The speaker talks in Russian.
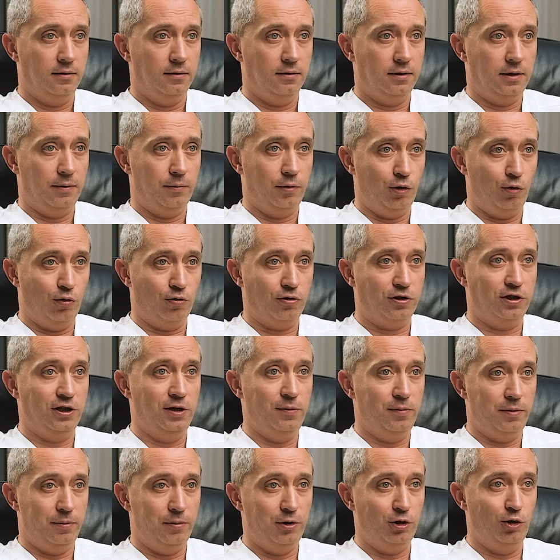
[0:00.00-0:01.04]
Там огурцы,
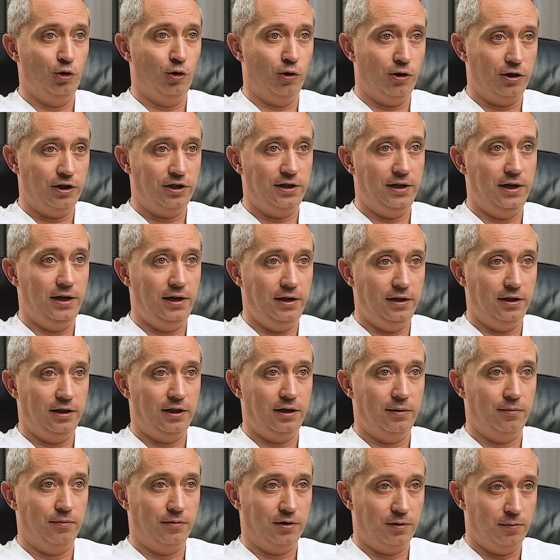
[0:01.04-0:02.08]
помидоры, зелень
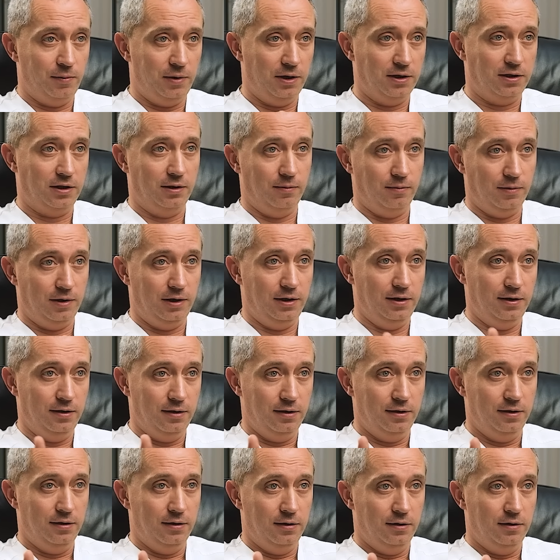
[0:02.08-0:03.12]
там с маслом, да?
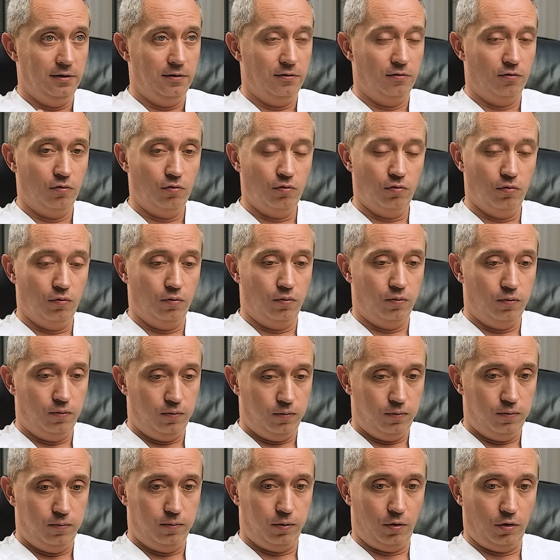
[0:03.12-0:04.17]
Ну,
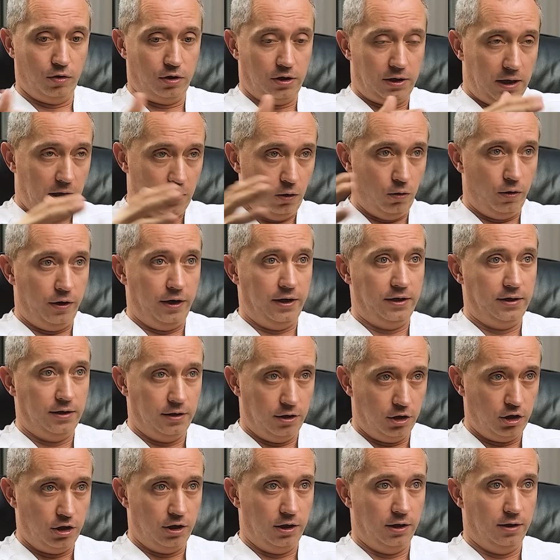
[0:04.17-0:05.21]
просто калории
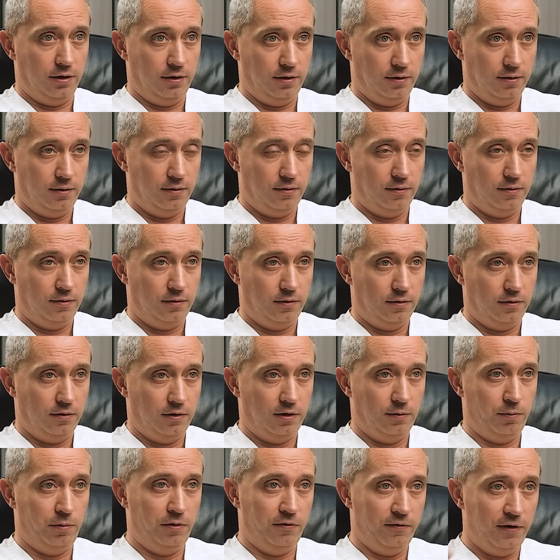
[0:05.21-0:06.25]
снижает.
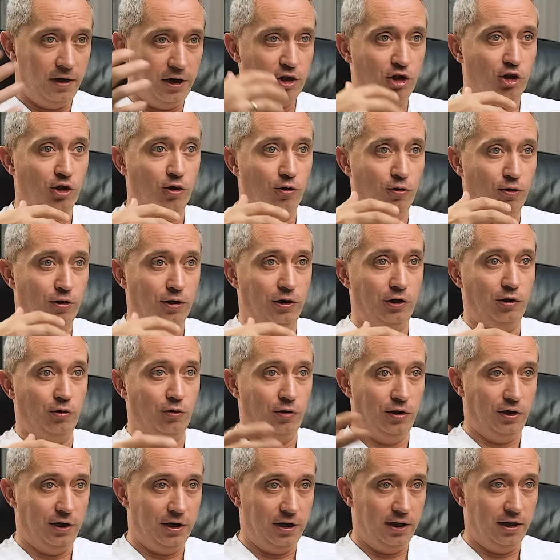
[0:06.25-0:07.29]
Набивает желудок, но
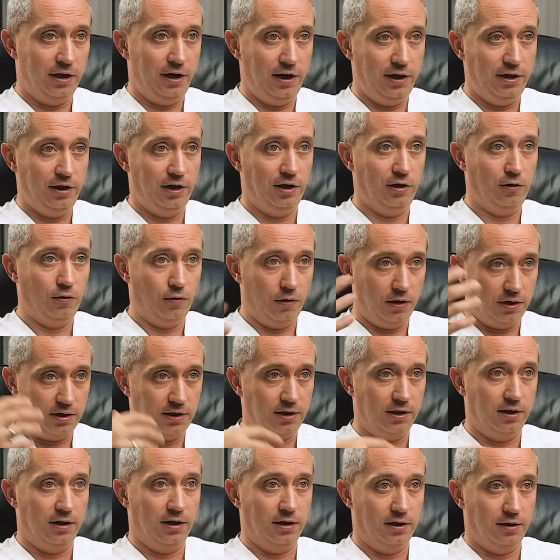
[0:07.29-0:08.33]
не калорийной едой, а
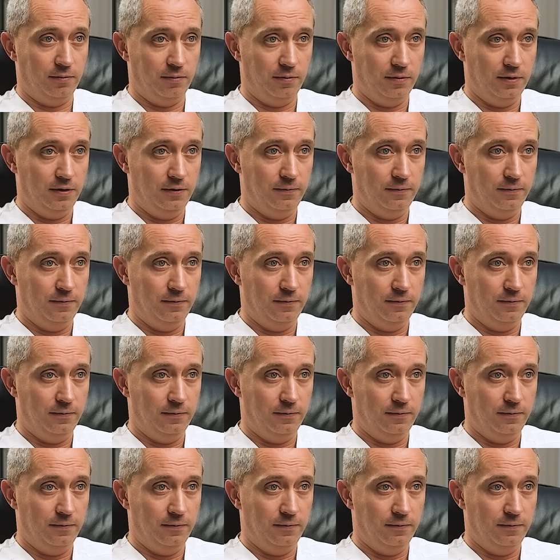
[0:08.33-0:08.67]
салатом.